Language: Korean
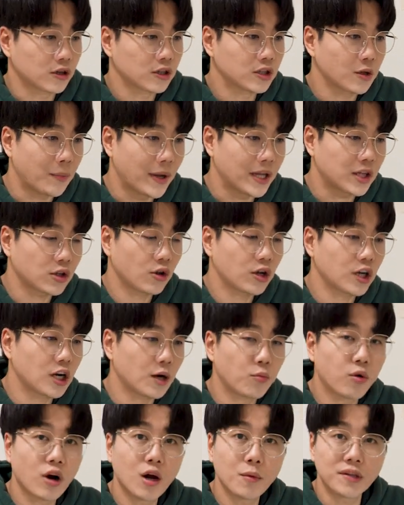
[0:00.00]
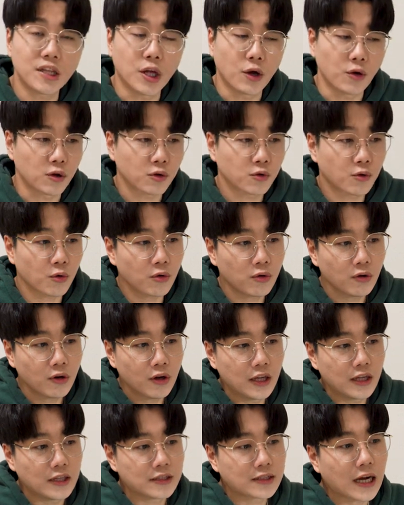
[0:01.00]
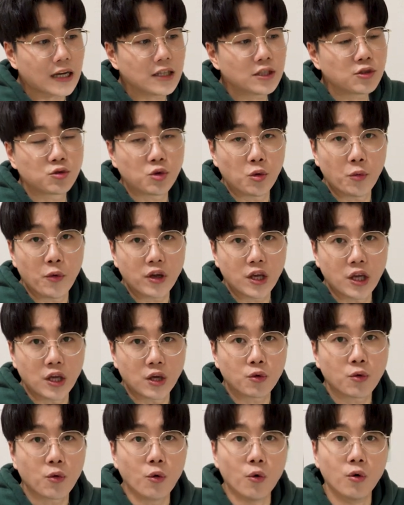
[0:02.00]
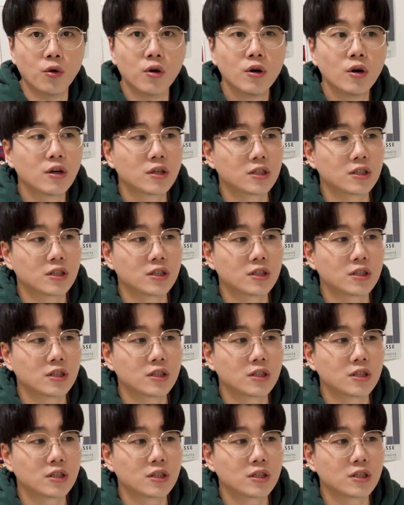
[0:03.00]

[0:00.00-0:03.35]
그래서 배터리가 포함이 되어 있고 이 사이즈 조명이 있고